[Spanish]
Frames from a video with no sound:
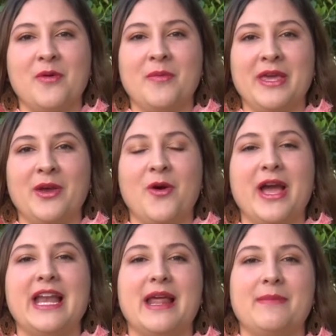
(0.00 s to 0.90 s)
domingo
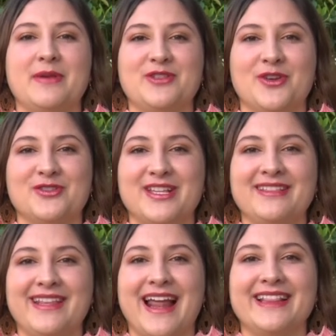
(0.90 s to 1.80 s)
en la emisión
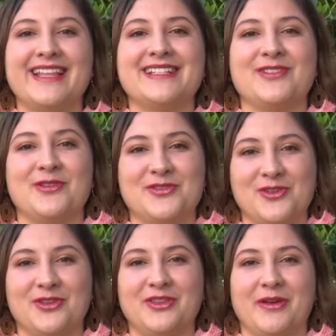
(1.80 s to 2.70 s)
central de Son
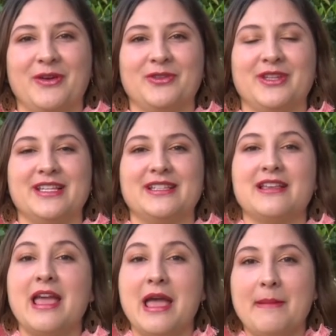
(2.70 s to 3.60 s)
Son TV Noticias.
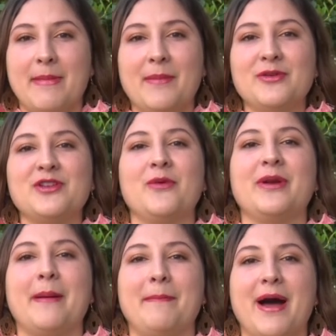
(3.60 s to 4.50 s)
Vamos a
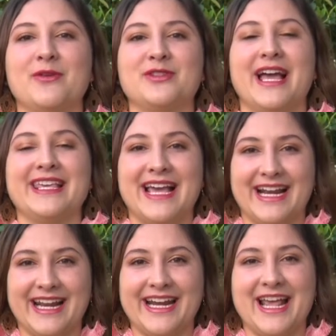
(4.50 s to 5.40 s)
una pausa y
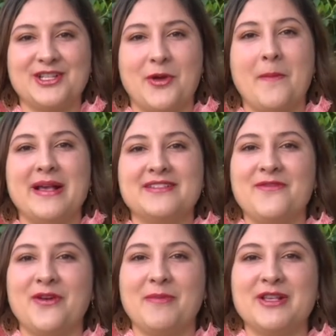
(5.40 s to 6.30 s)
al regreso más
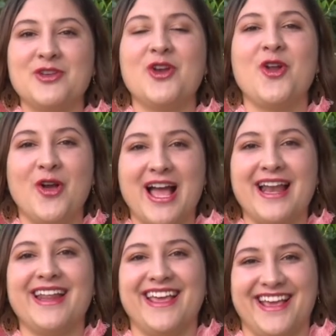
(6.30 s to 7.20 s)
información
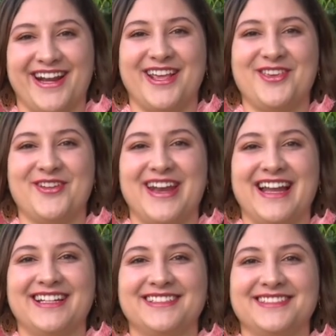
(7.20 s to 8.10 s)
local y regional.